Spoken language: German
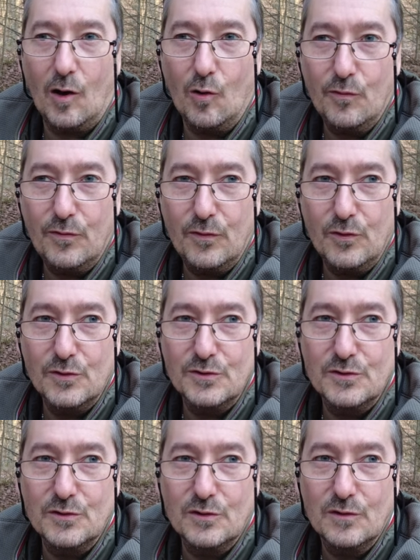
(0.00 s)

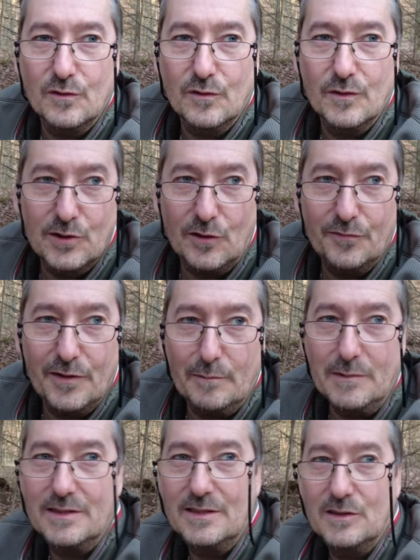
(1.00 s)
Auflösung
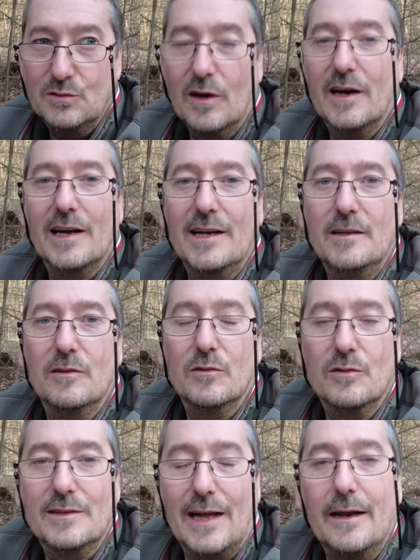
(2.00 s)
softwaremäßig zu errechnen
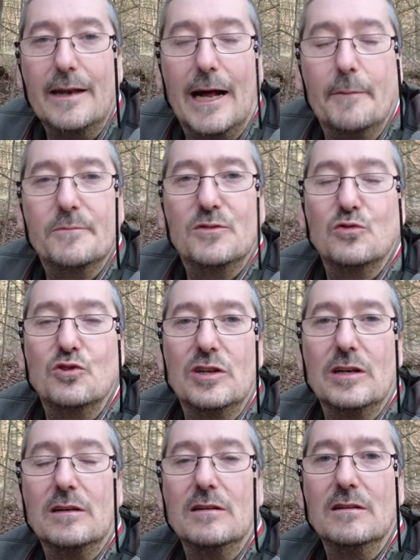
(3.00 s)
und dann
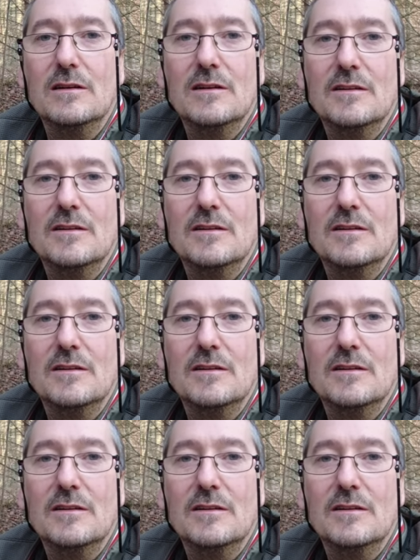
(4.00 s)
abzuschicken.